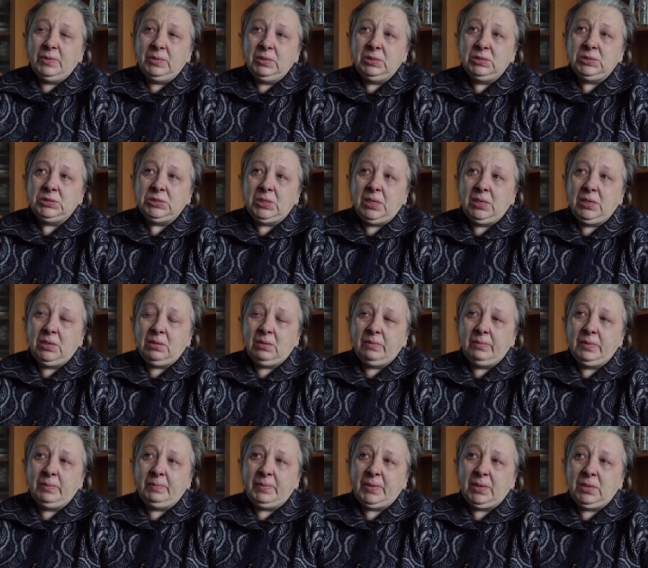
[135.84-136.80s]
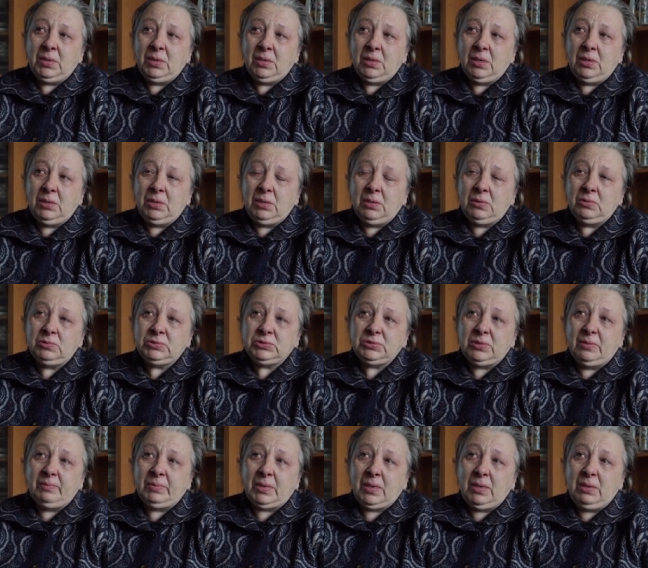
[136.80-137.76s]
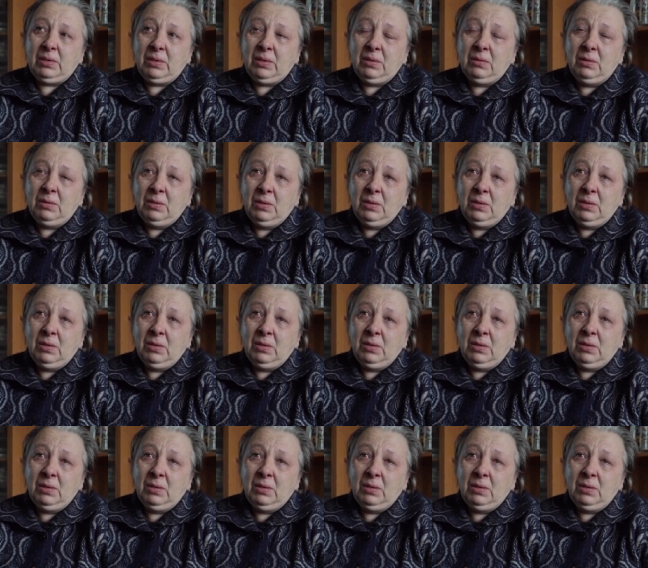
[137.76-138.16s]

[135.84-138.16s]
понедельник мы поехали, его собрали.